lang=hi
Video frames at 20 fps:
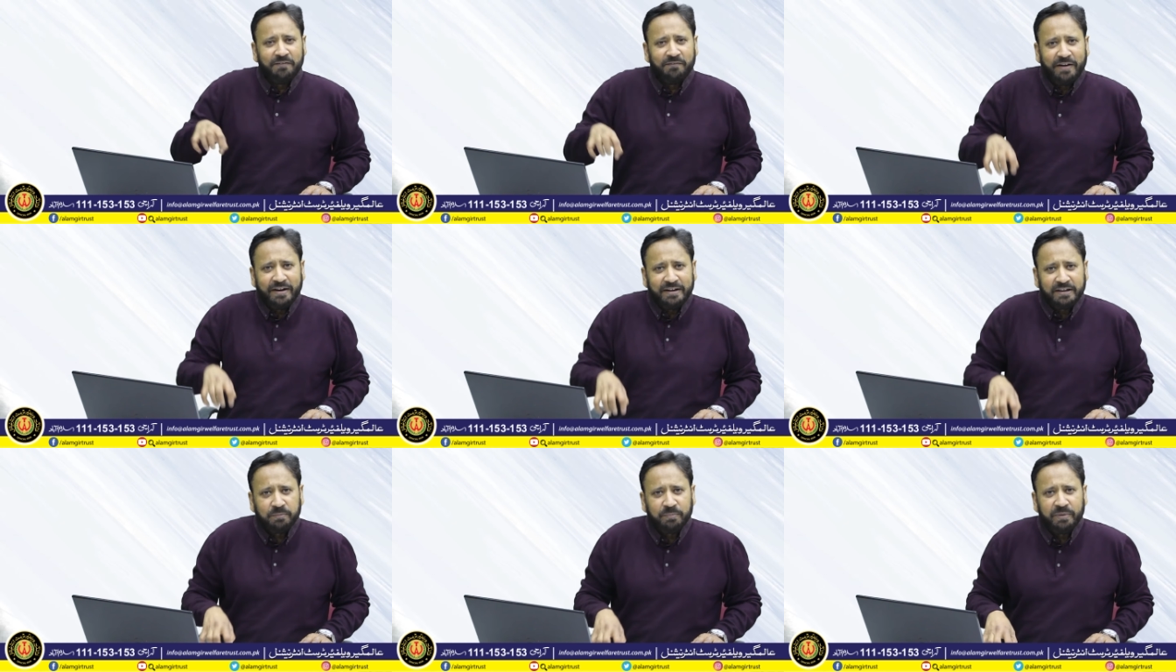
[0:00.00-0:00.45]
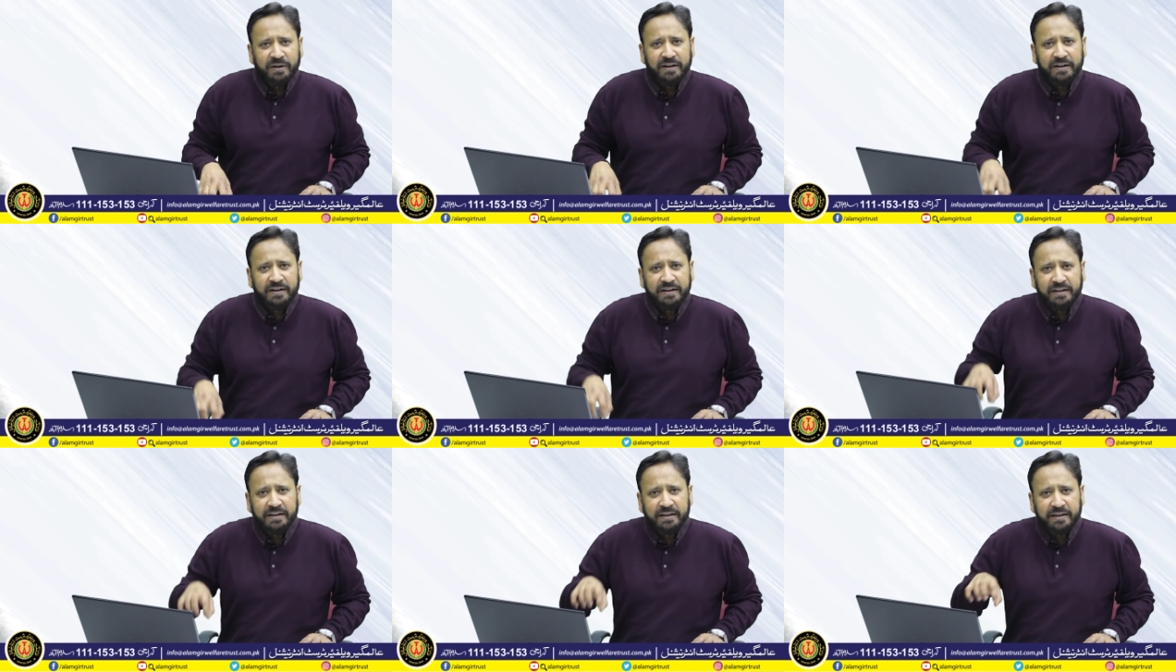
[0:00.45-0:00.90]

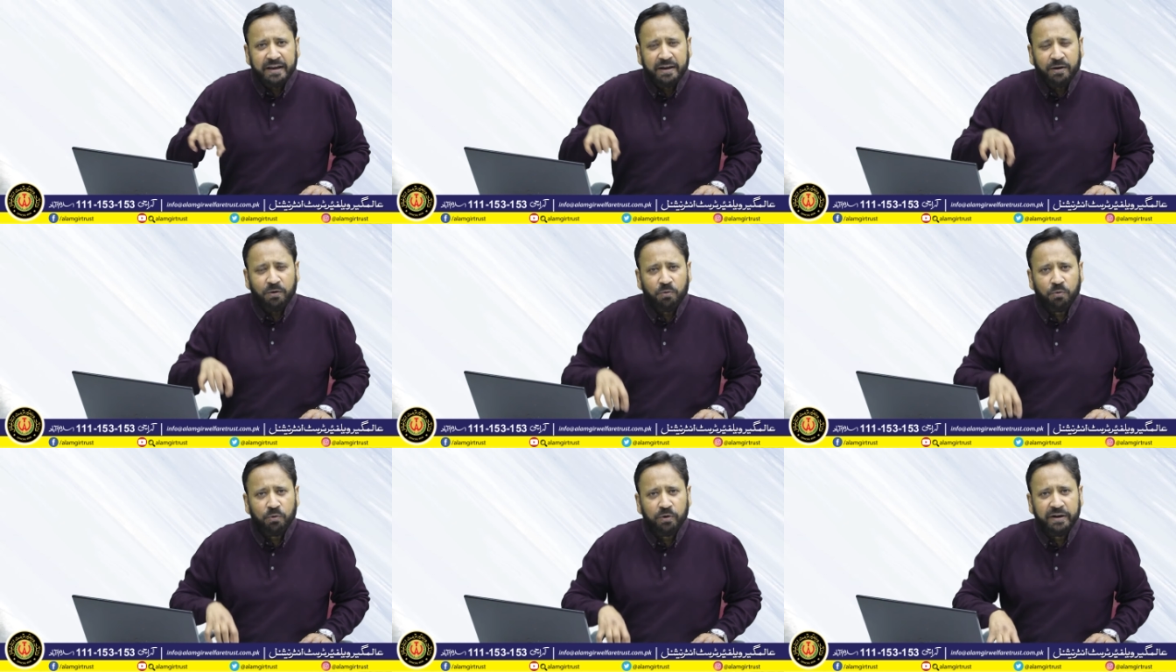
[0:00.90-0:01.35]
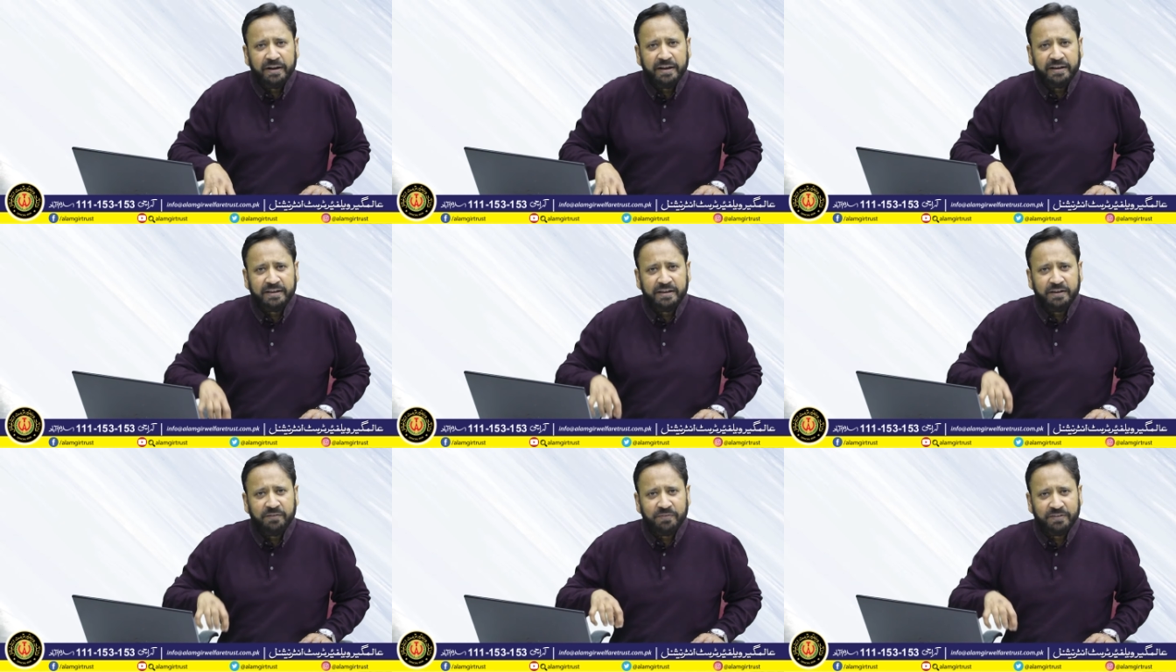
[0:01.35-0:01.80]
विटामिन डी के
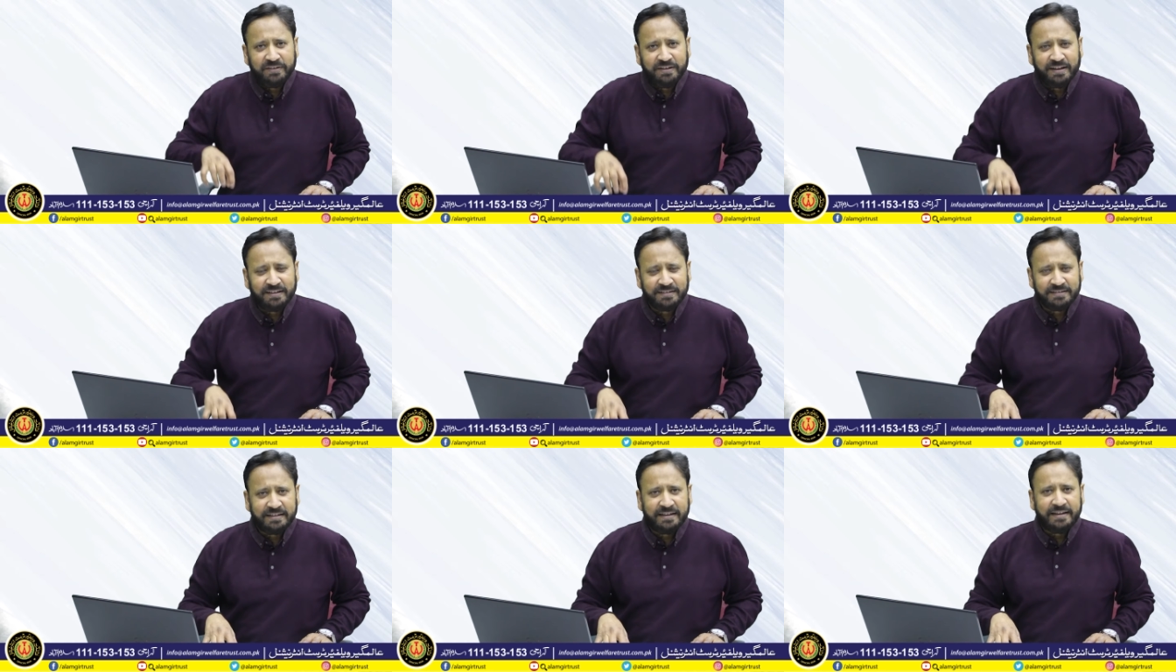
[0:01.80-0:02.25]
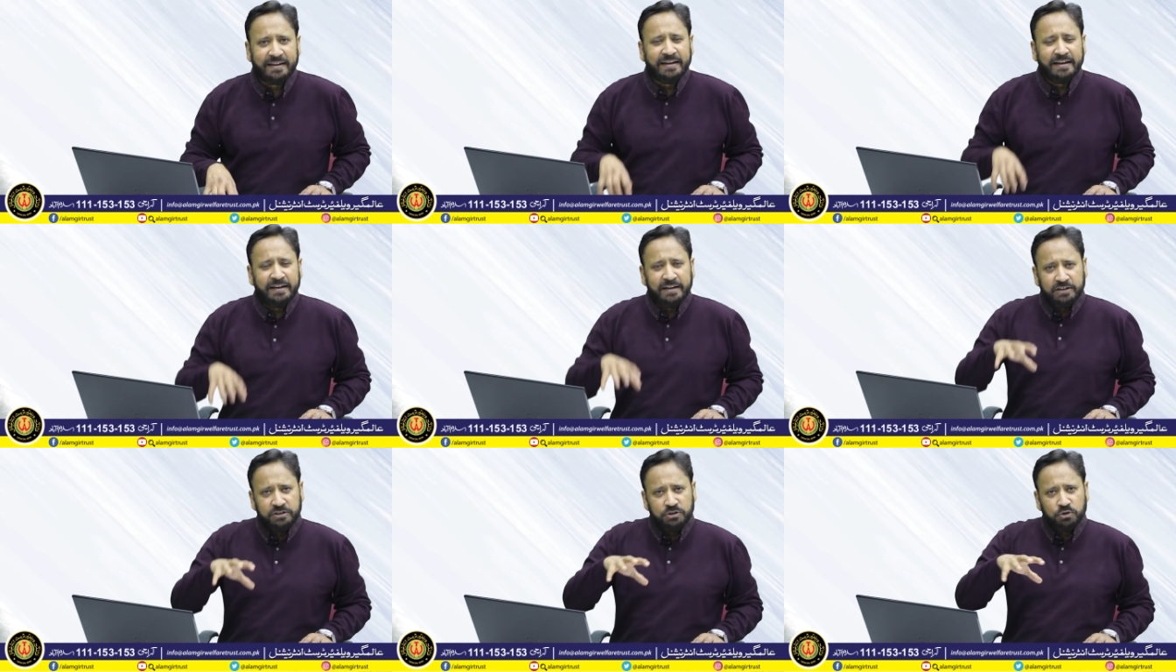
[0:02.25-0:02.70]
होने की वजह से
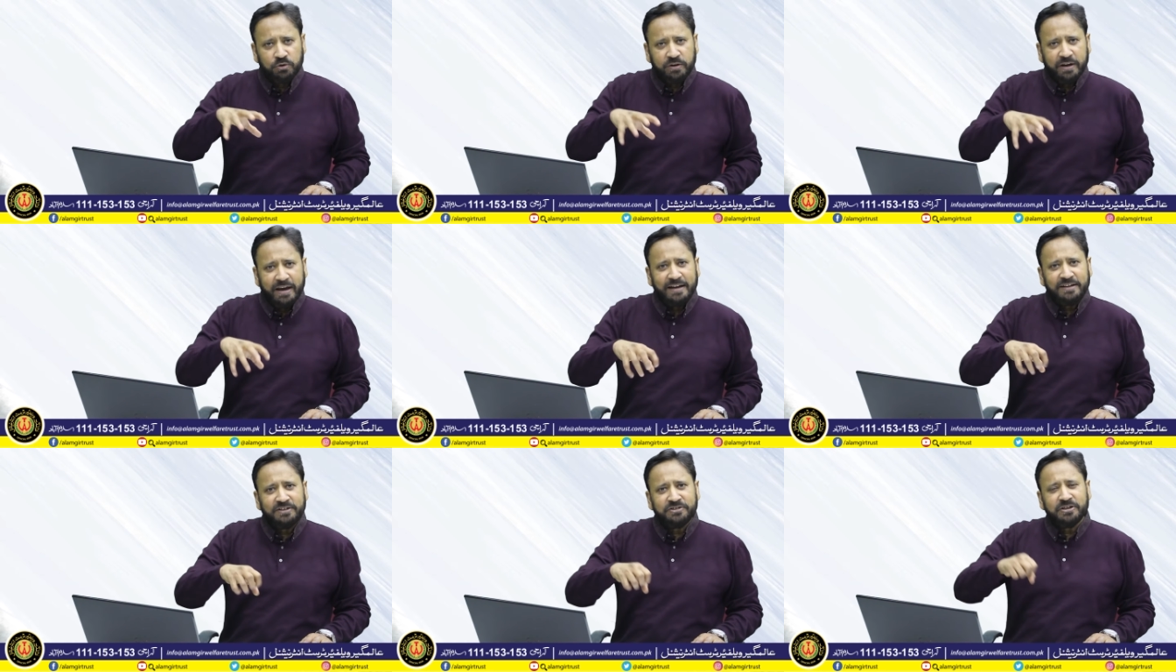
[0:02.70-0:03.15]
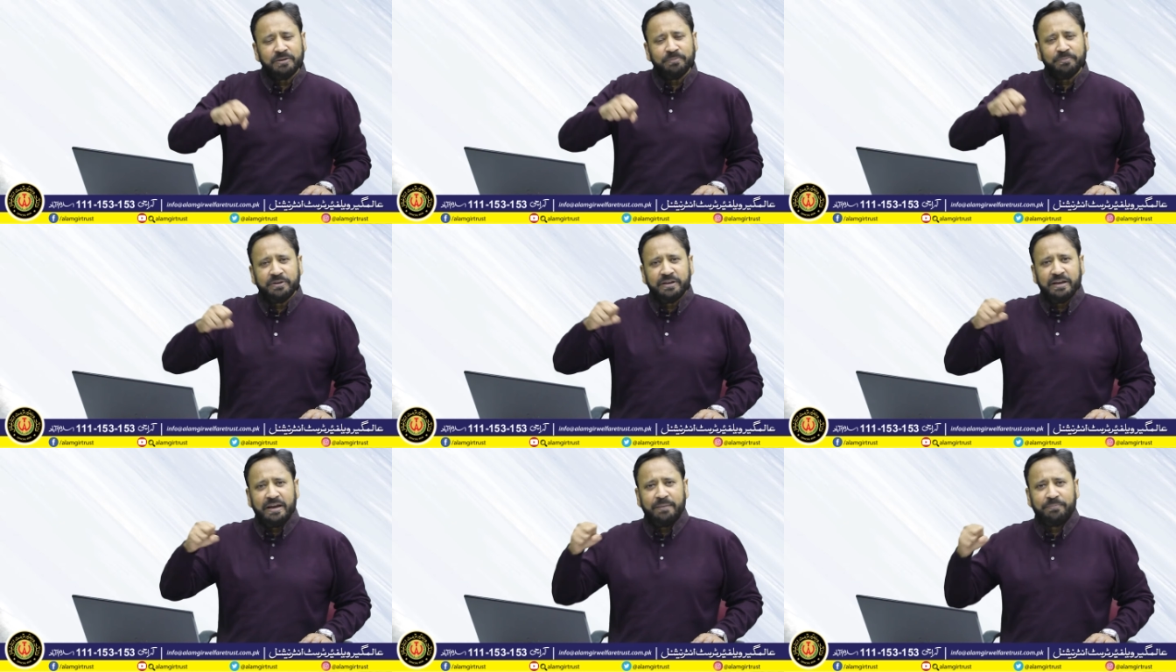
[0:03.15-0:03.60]
जो
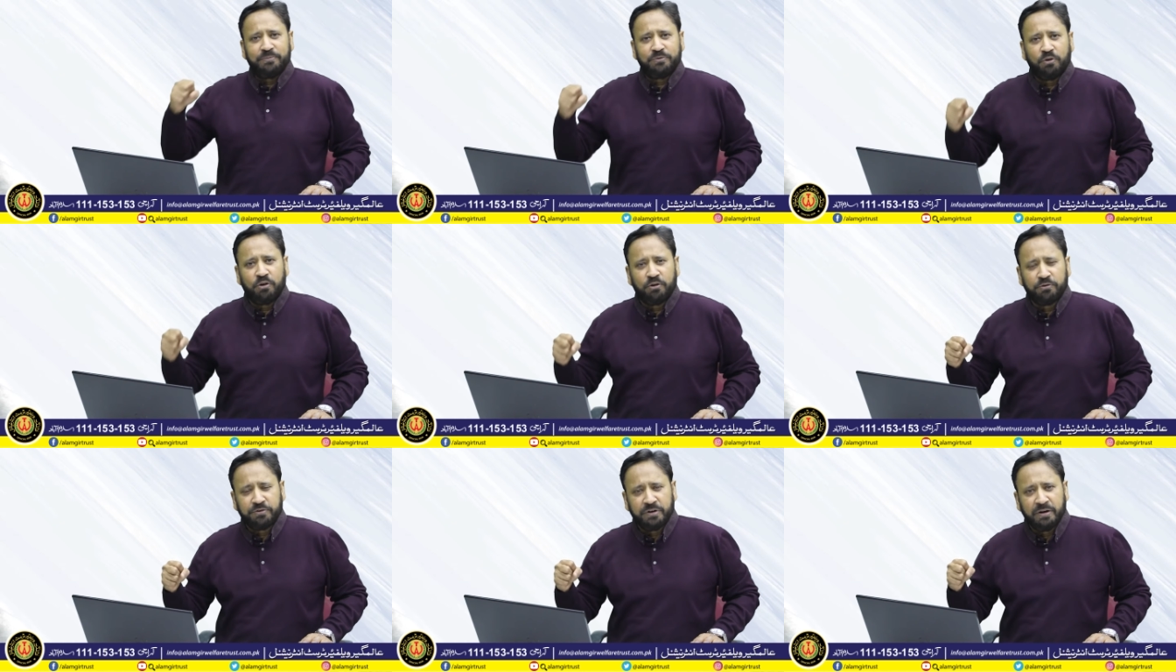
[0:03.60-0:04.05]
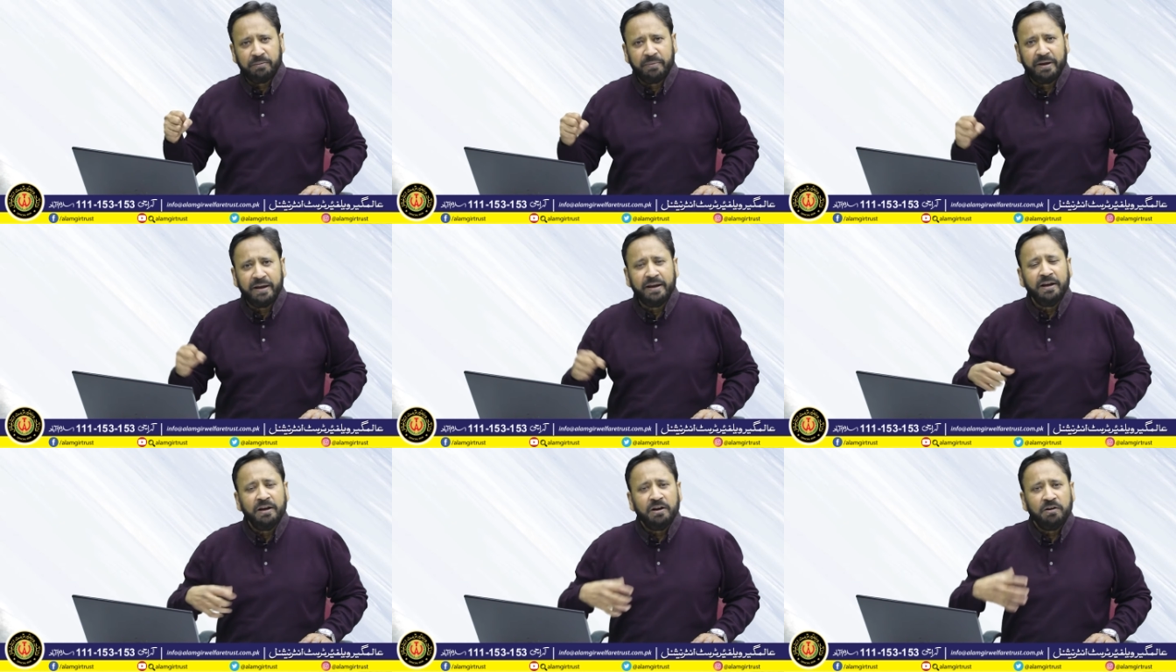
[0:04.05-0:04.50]
कैल्शियम की एब्जॉर्बशन
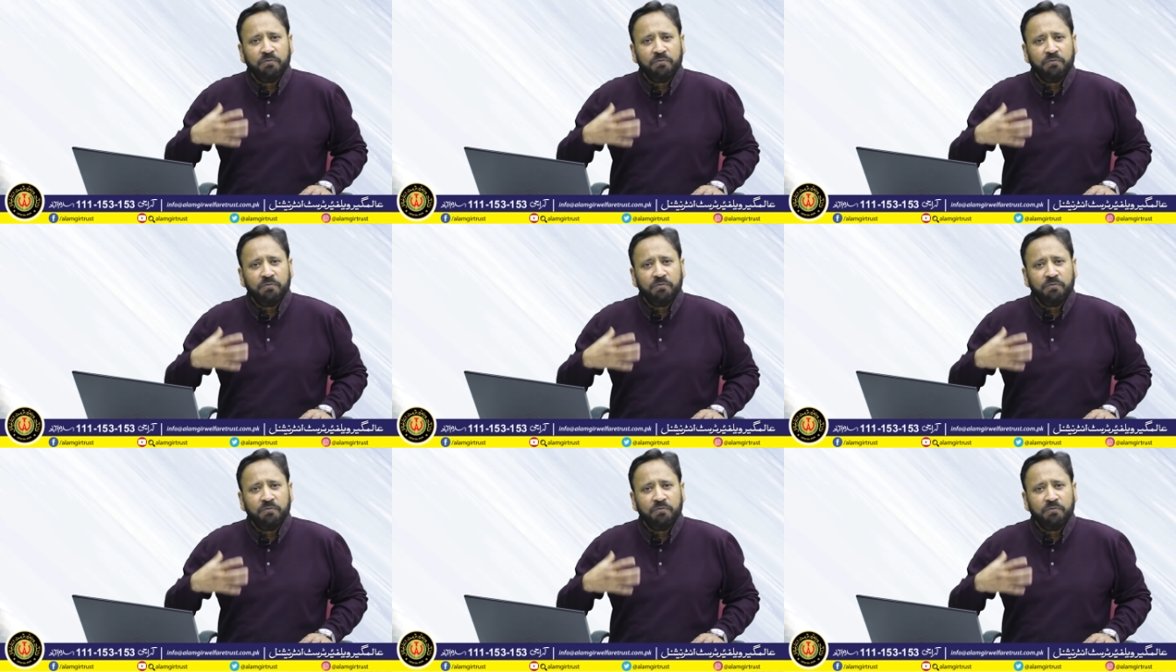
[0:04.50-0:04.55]
है